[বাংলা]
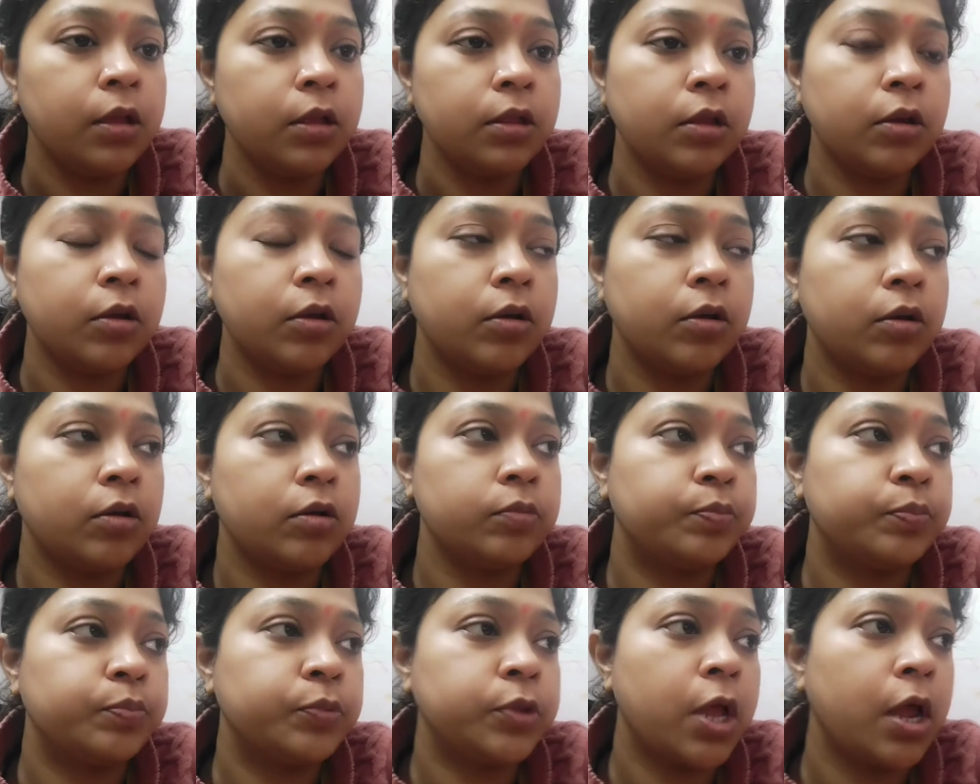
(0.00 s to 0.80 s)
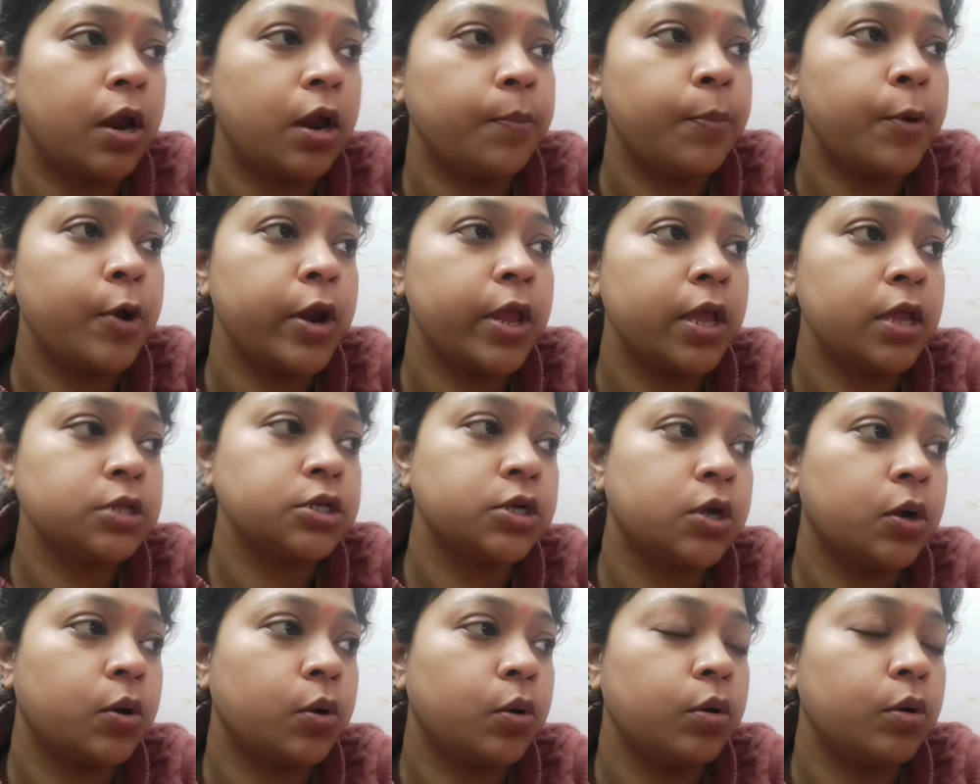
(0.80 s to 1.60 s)
তো তারপরে
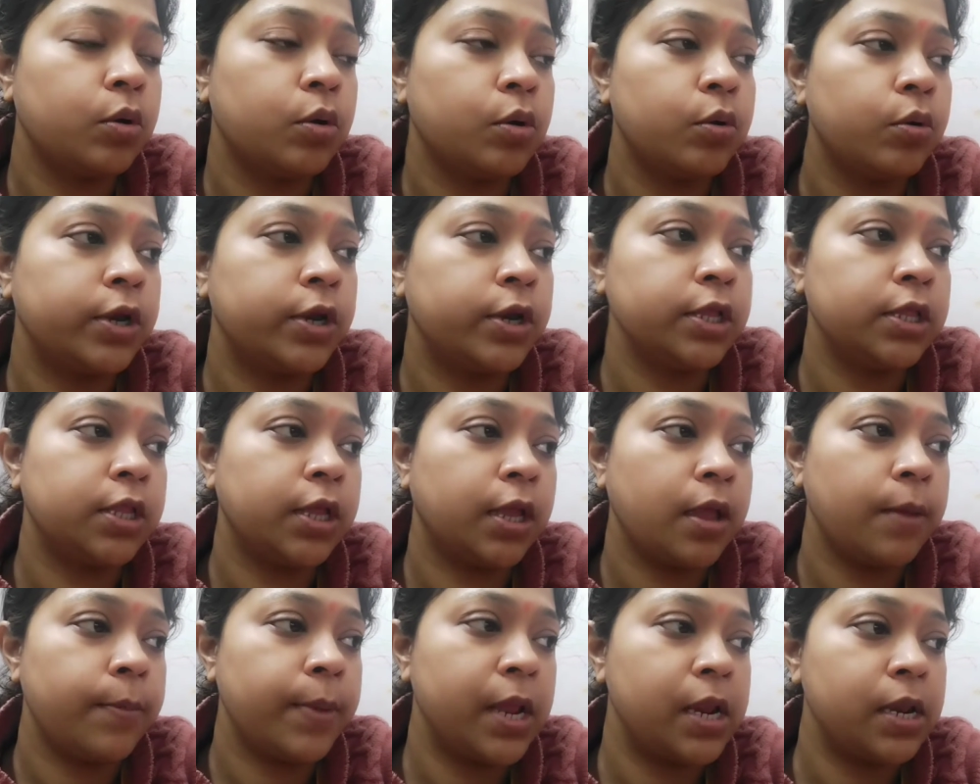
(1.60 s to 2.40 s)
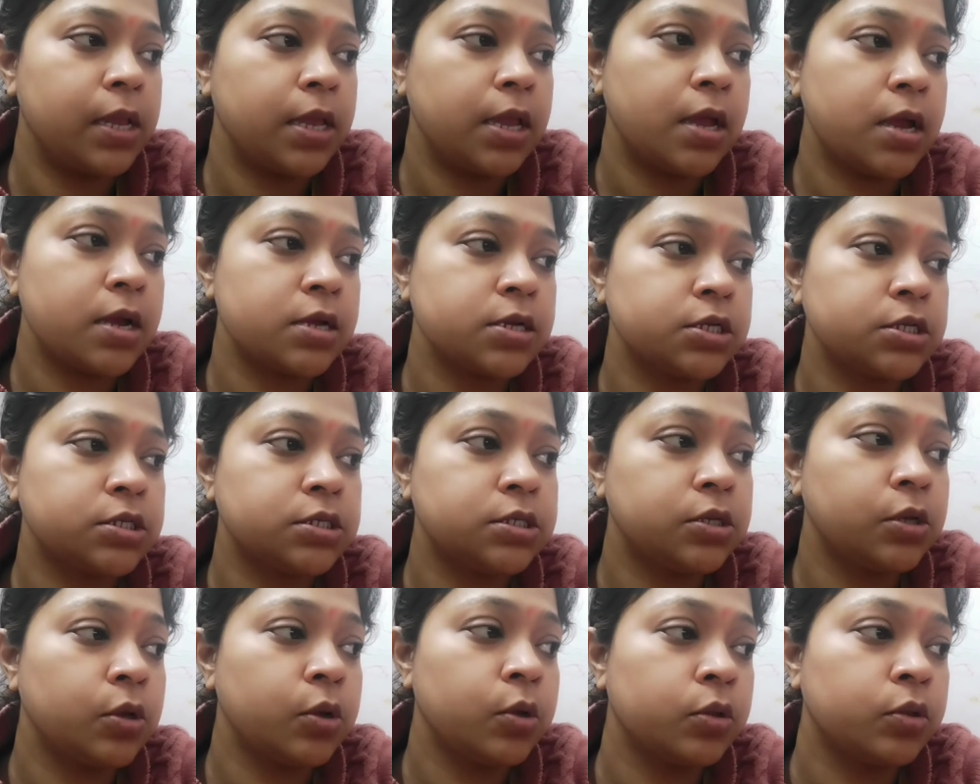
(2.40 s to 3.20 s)
যখন ওটি থেকে বেরিয়ে
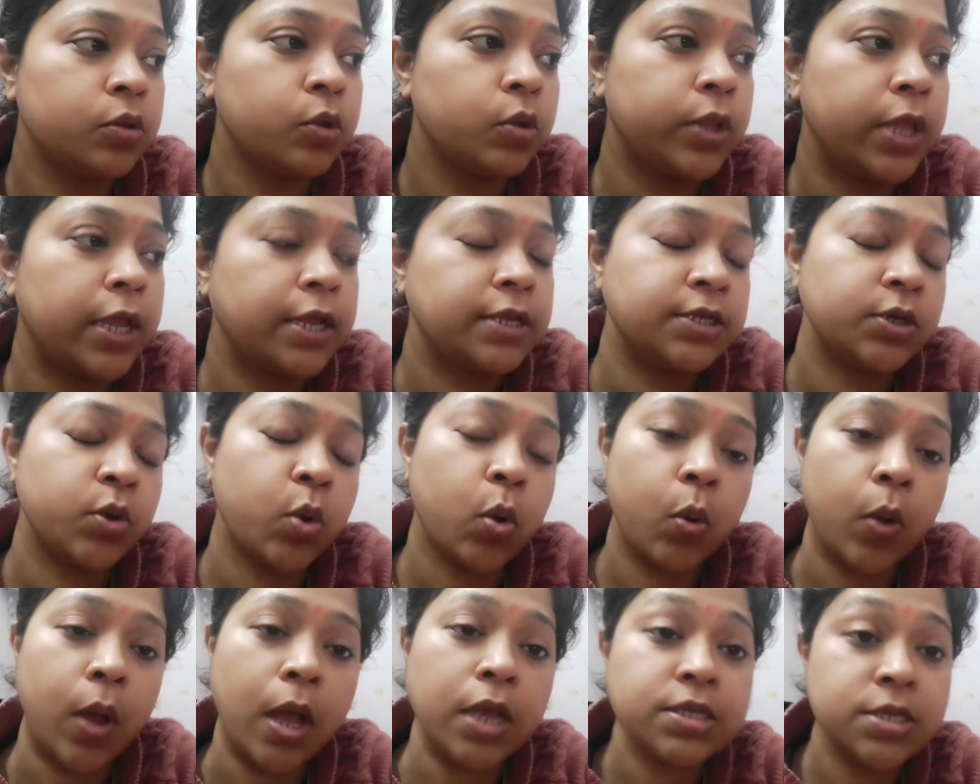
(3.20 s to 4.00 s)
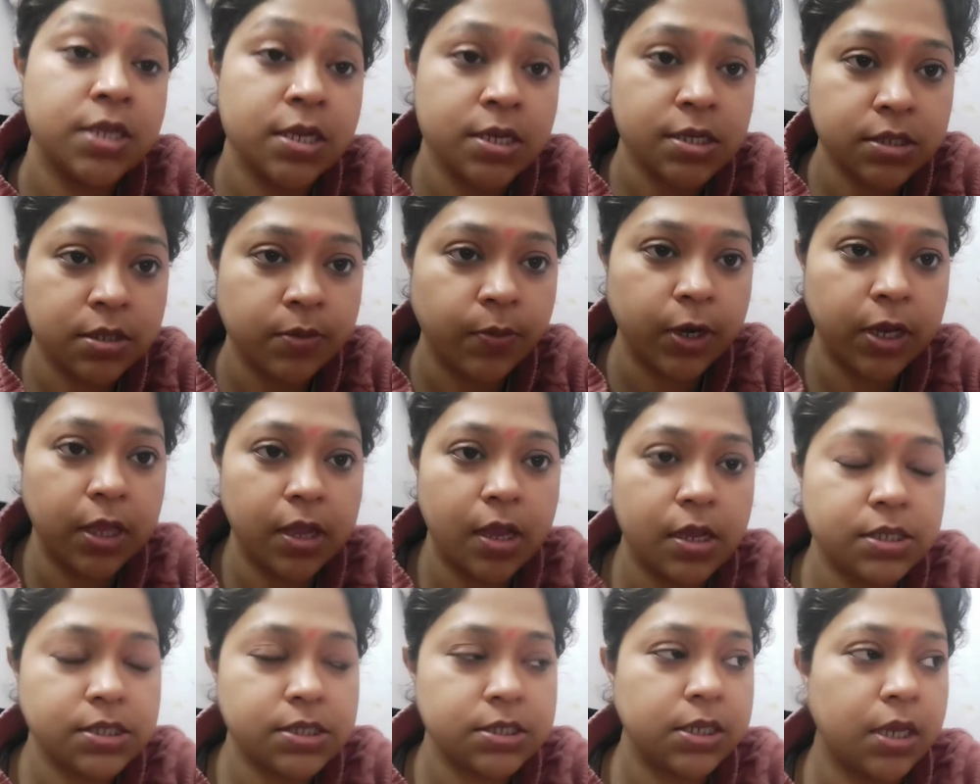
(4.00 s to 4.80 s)
আসলো তো দেখছি ও হাসতে হাসতে
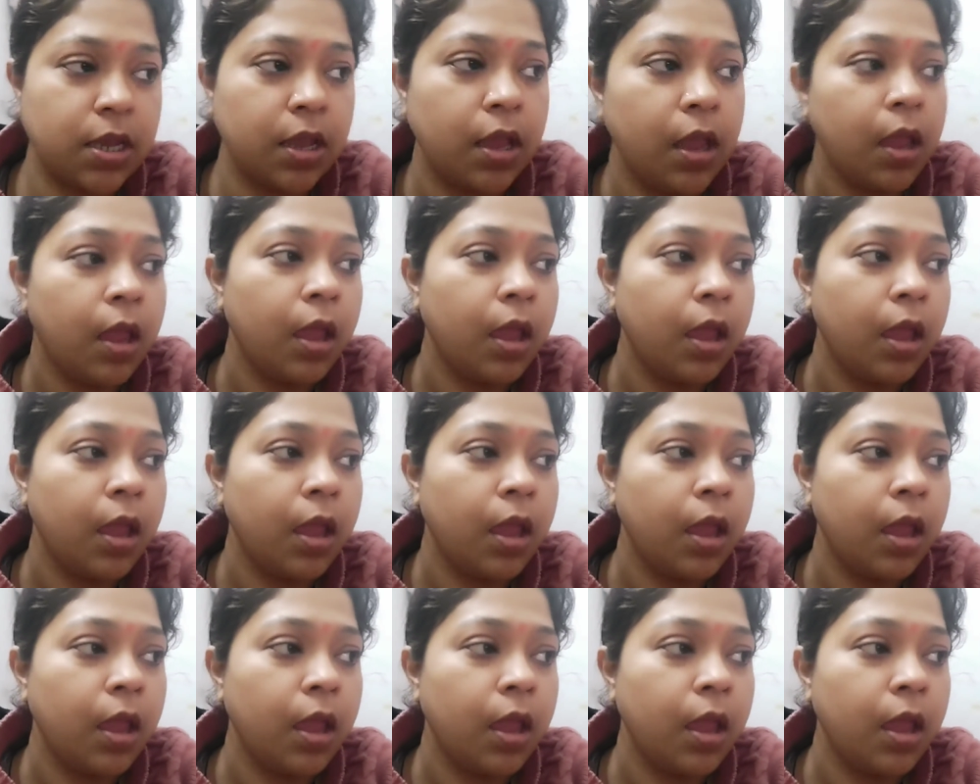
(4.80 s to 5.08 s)
বেরিয়ে আসছে